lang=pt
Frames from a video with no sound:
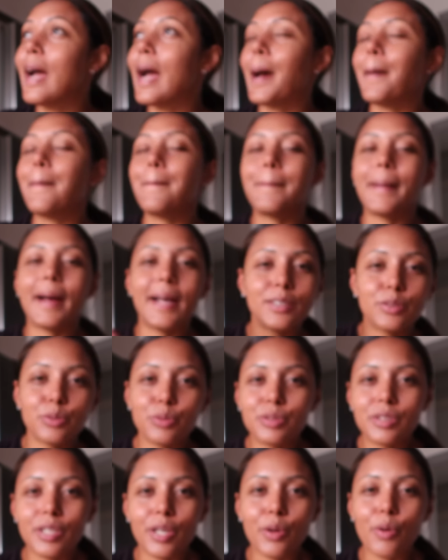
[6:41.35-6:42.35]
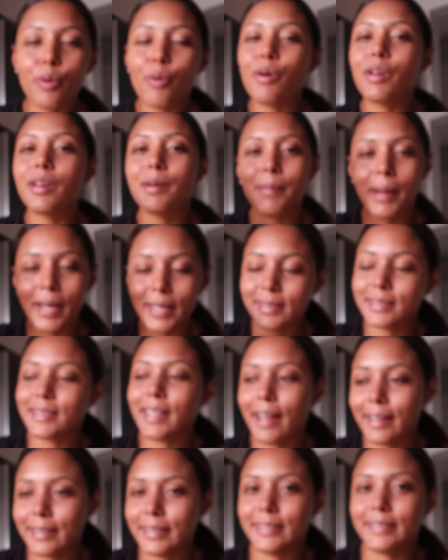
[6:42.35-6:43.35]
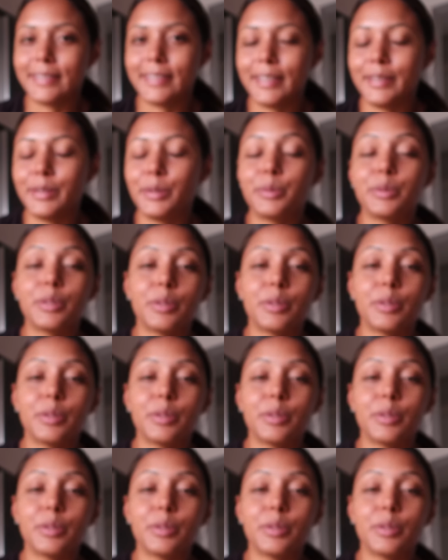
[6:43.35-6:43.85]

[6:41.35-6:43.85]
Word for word: a paz do Senhor e mais nada, entendeu?